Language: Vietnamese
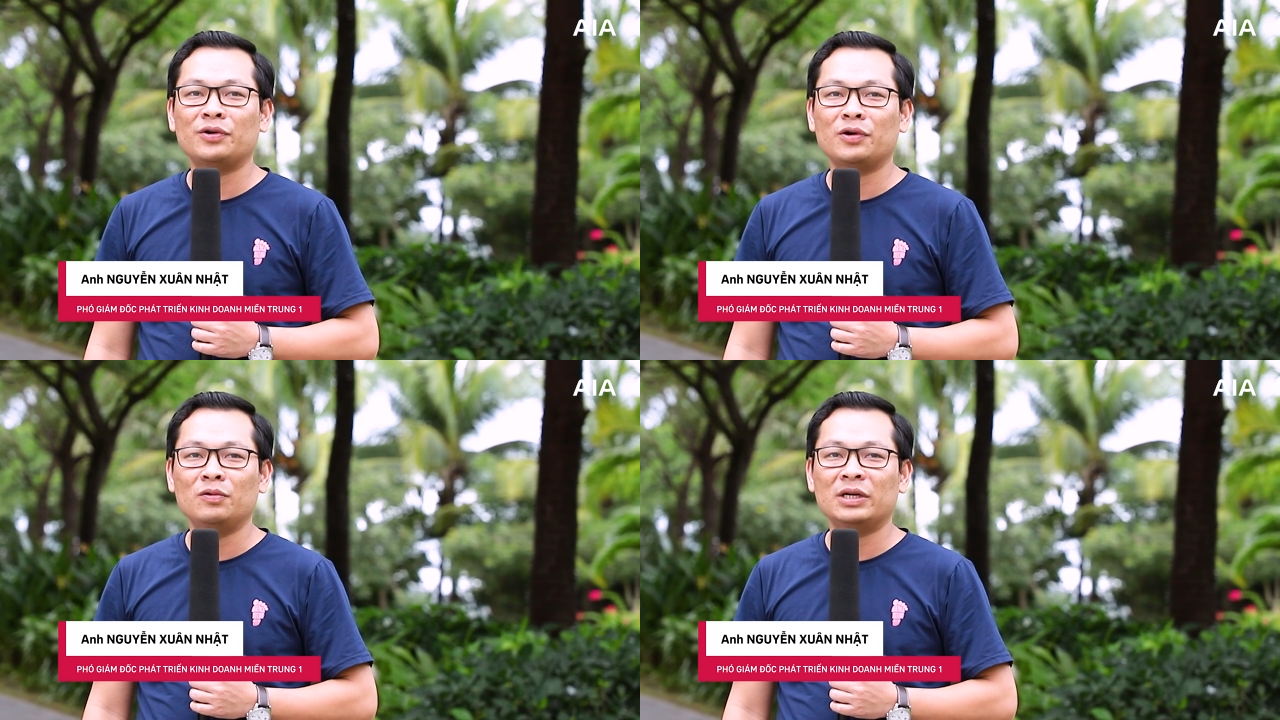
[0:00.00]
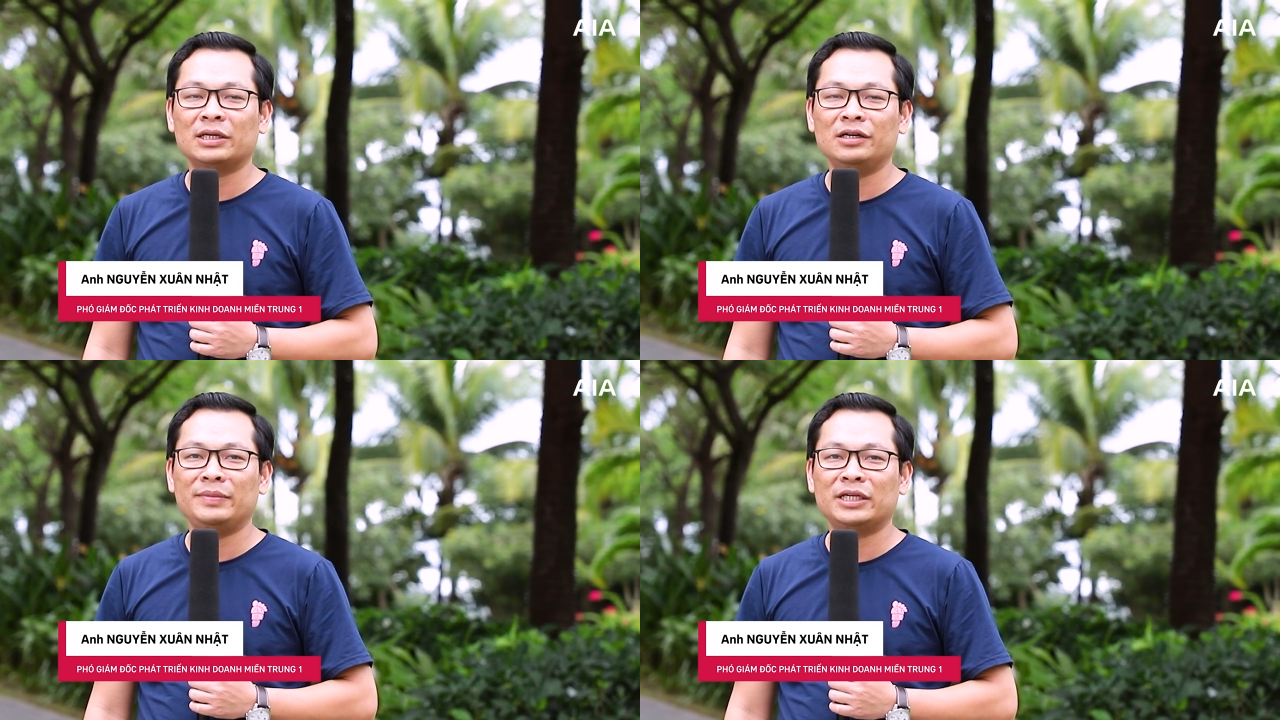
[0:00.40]
đội ngũ
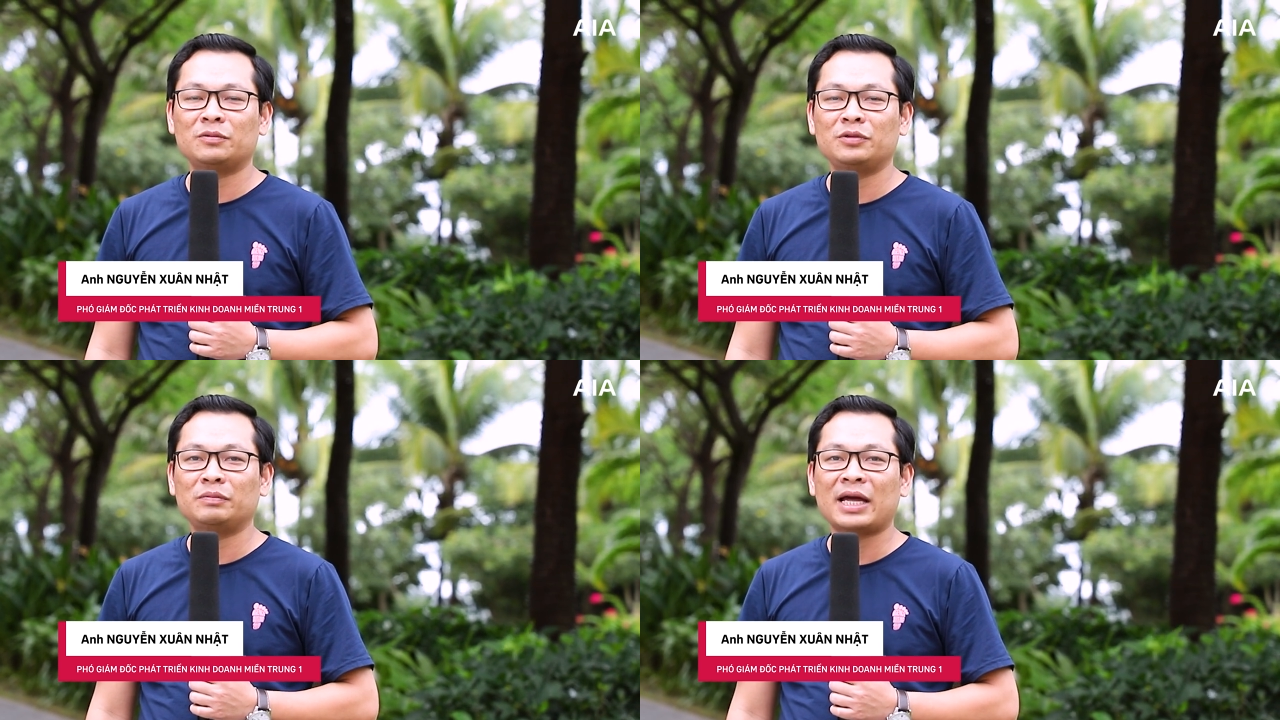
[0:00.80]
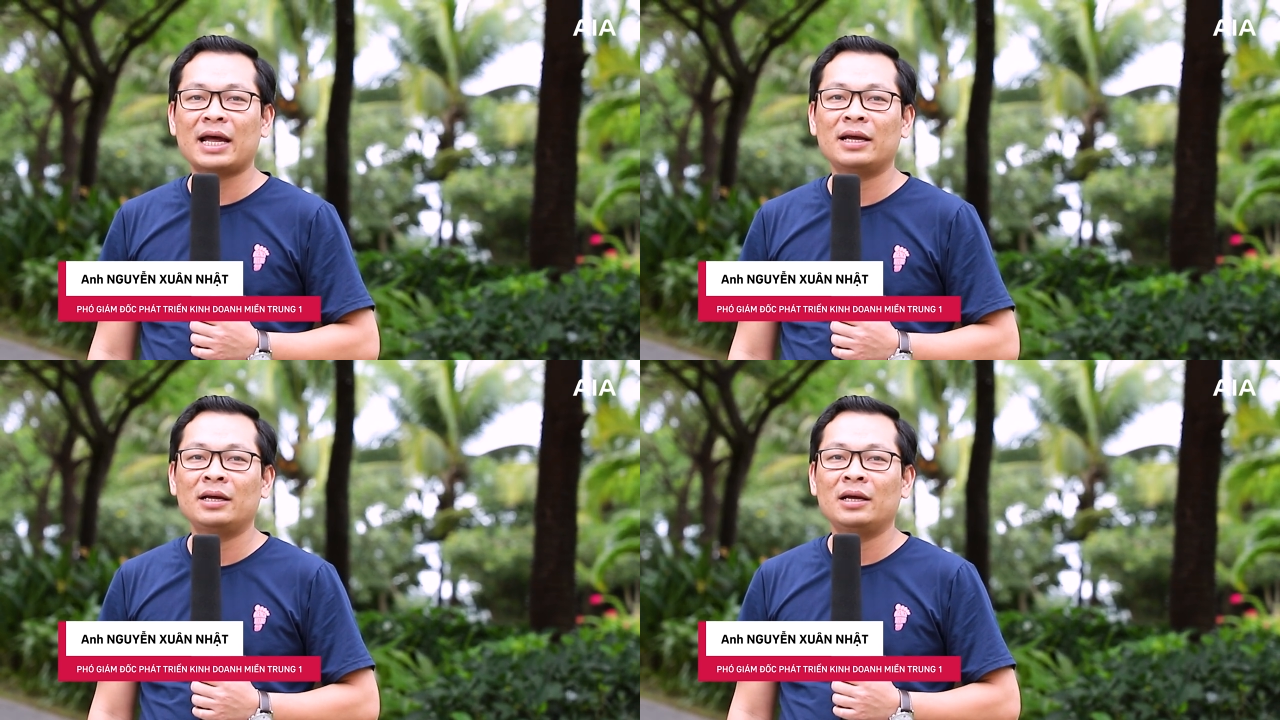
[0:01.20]
lực lượng miền Trung chúng
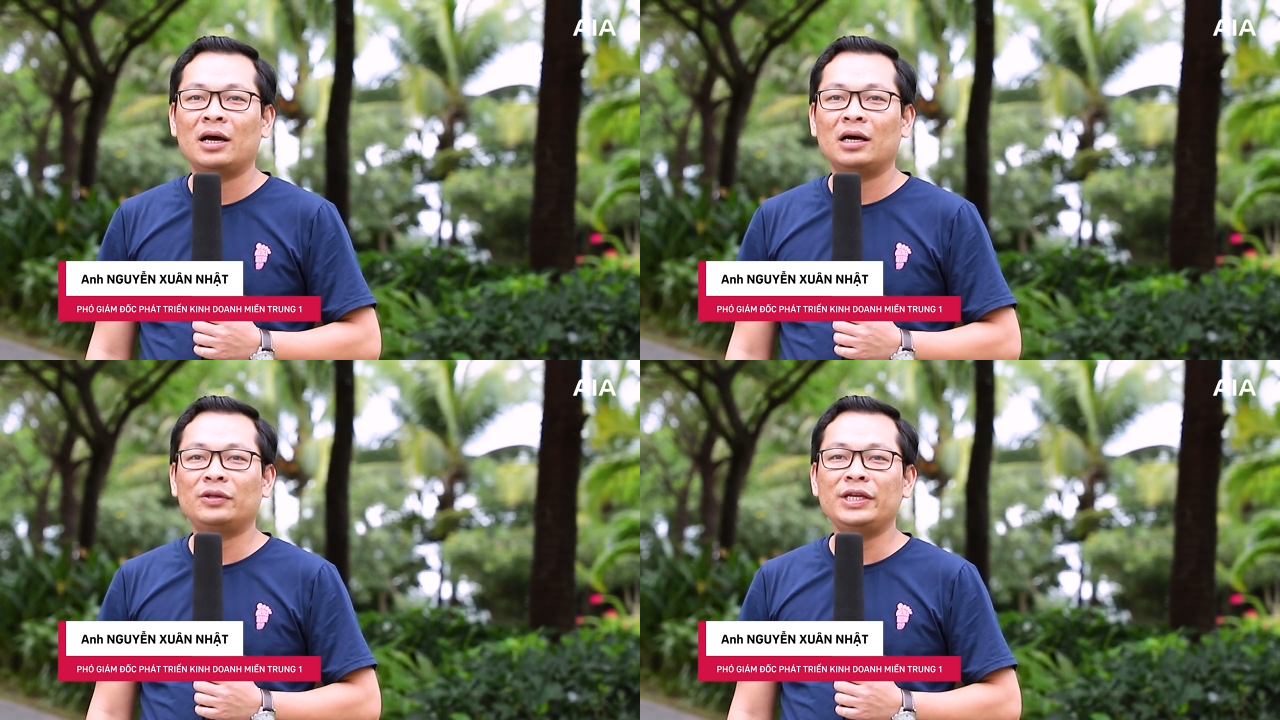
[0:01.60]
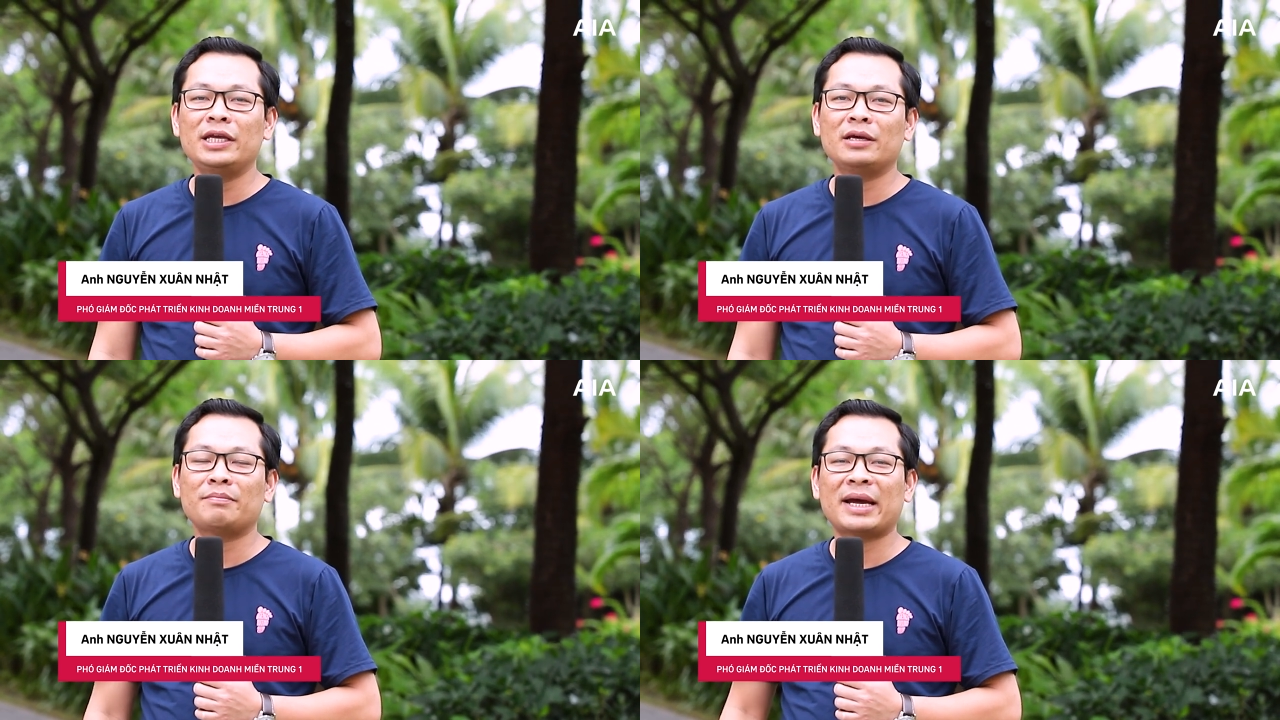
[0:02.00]
ta. À, tuy
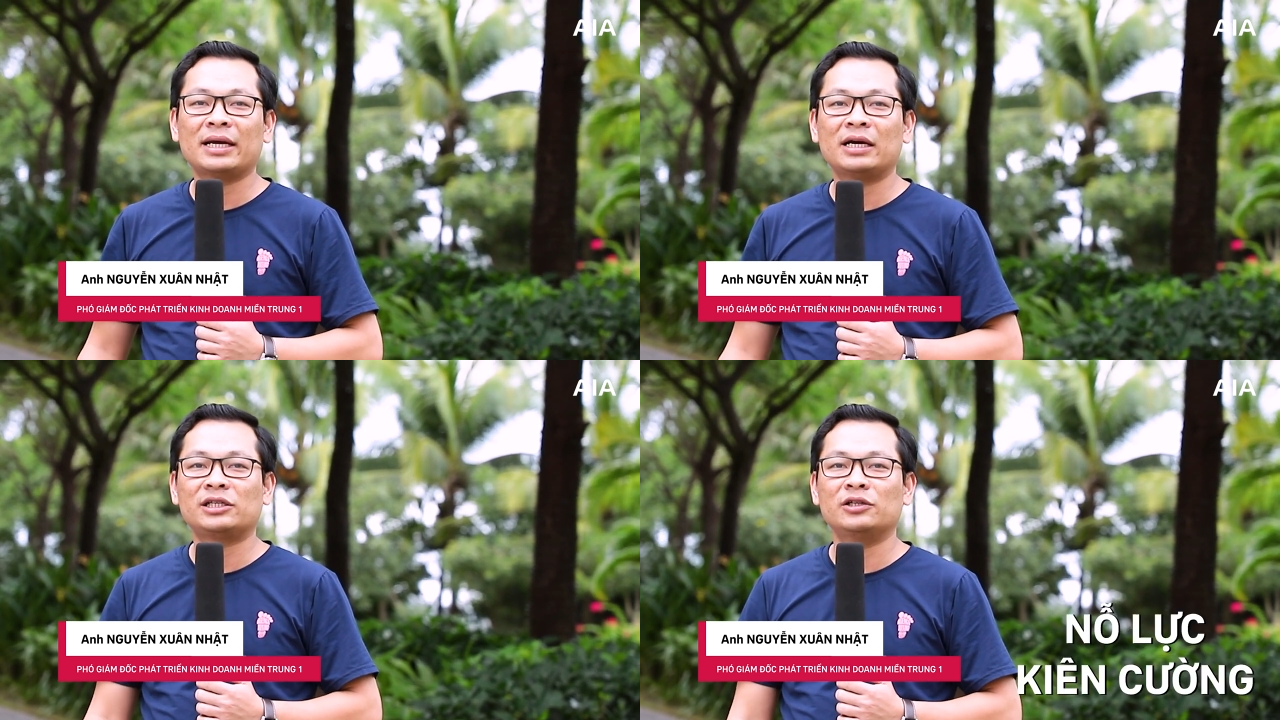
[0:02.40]
nhiên bằng ờ,